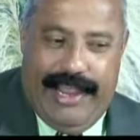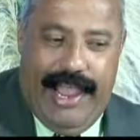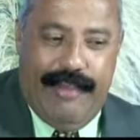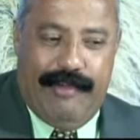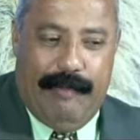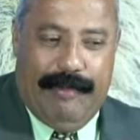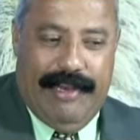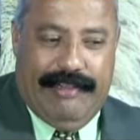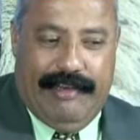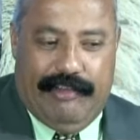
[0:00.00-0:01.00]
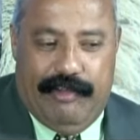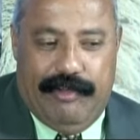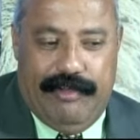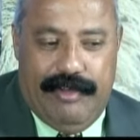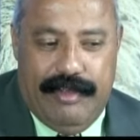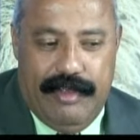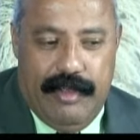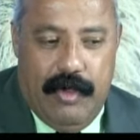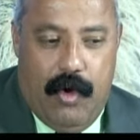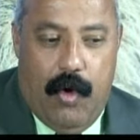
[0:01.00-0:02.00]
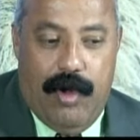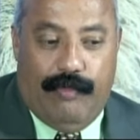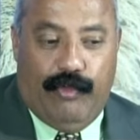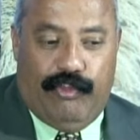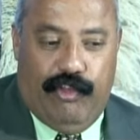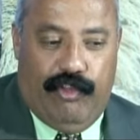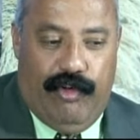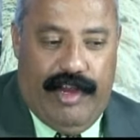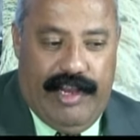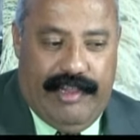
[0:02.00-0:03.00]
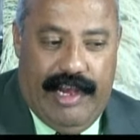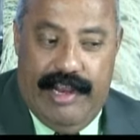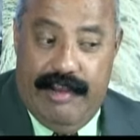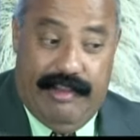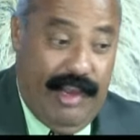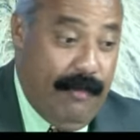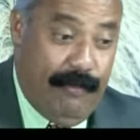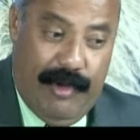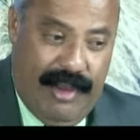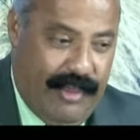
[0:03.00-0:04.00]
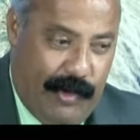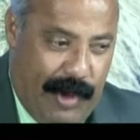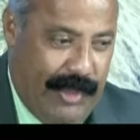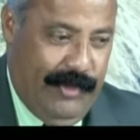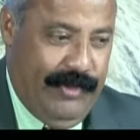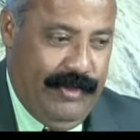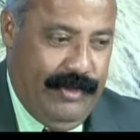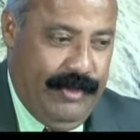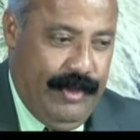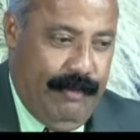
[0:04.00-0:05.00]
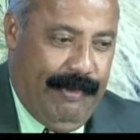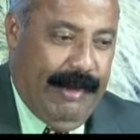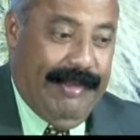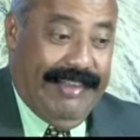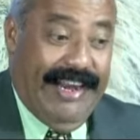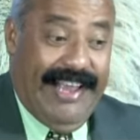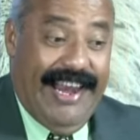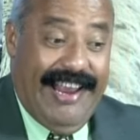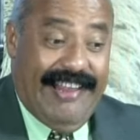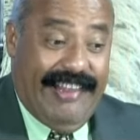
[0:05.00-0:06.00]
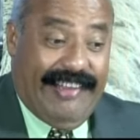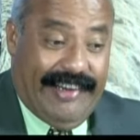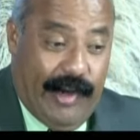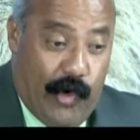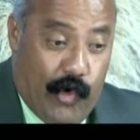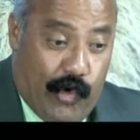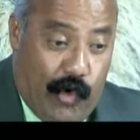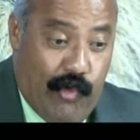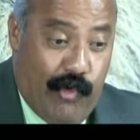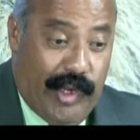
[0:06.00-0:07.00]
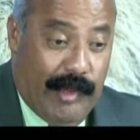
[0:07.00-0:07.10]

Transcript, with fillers: que haya una penetración o una fusión de los genitales en tiempo inadecuado. Para evitar caer en este terreno, los cónyuges